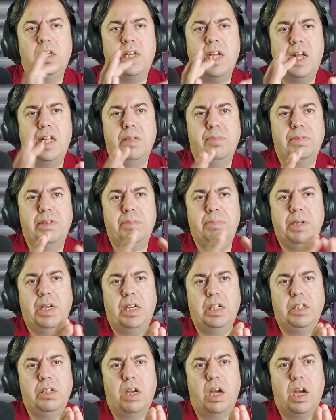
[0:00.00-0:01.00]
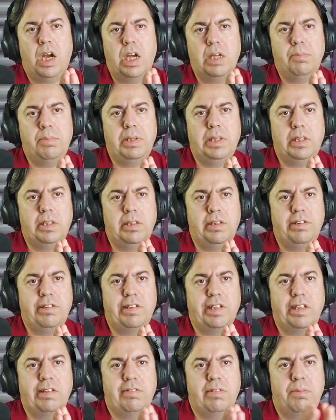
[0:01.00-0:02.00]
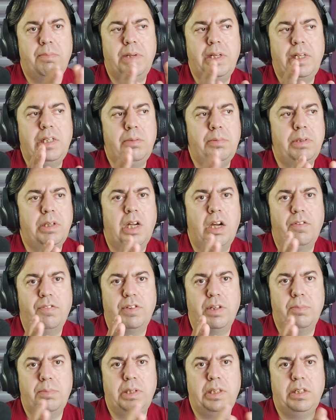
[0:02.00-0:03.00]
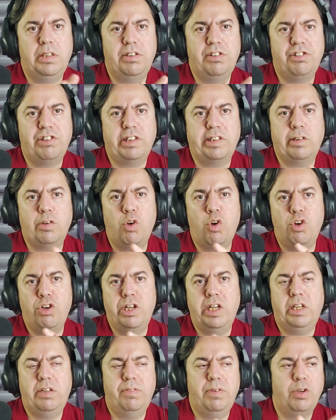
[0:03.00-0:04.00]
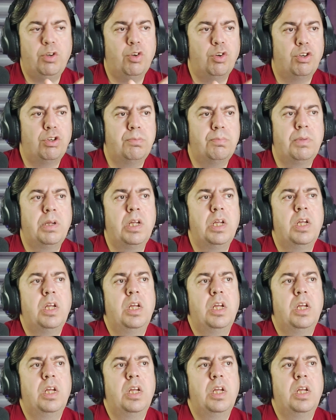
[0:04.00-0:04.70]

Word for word: kendinize bir ay, ay belirleyeceğiz ve belli bir hafta belirleyeceğiz. Örnek veriyorum.